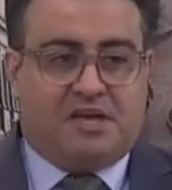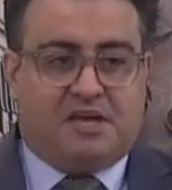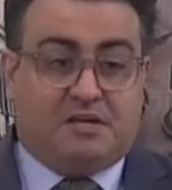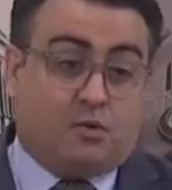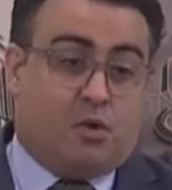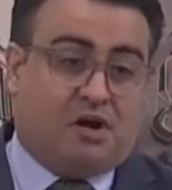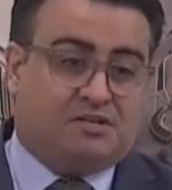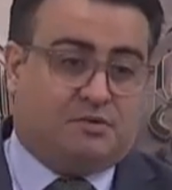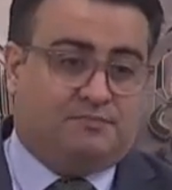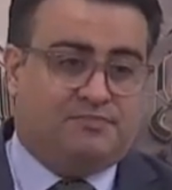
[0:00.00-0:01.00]
é, que
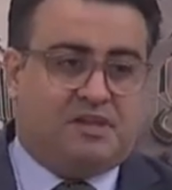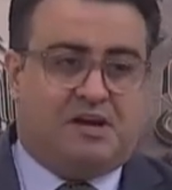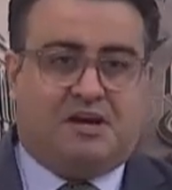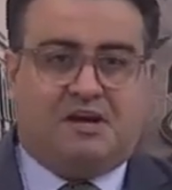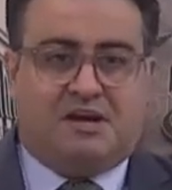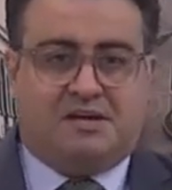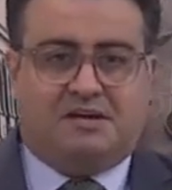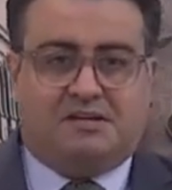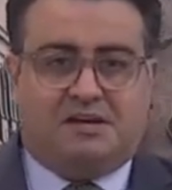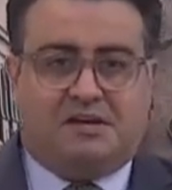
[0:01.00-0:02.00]
cortam
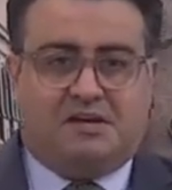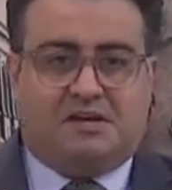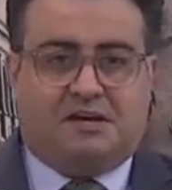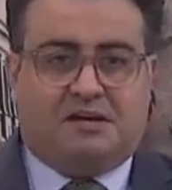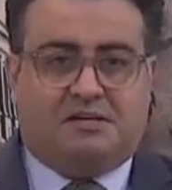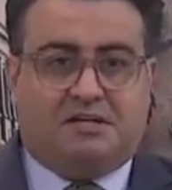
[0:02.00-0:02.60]
a, a,